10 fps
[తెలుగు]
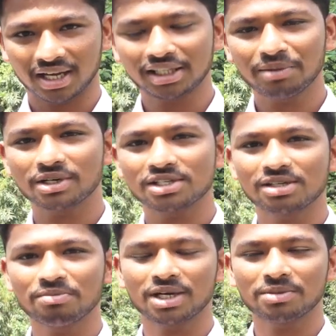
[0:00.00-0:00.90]
అయితే
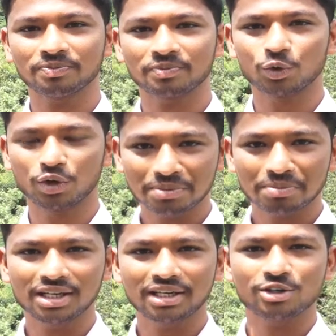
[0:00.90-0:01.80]
ప్రస్తుతం మనం
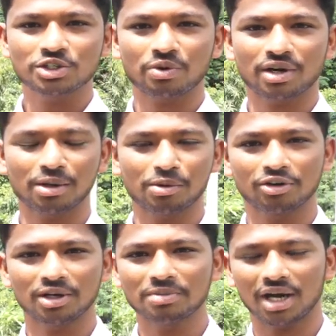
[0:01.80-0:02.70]
కుకట్పల్లి నియోజకవర్గంలో
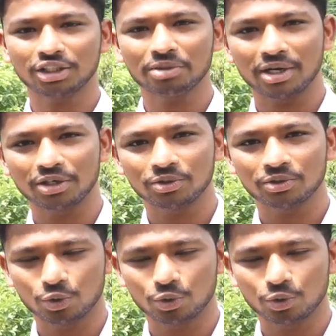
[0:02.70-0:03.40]
ఉన్నాం నాతో పాటు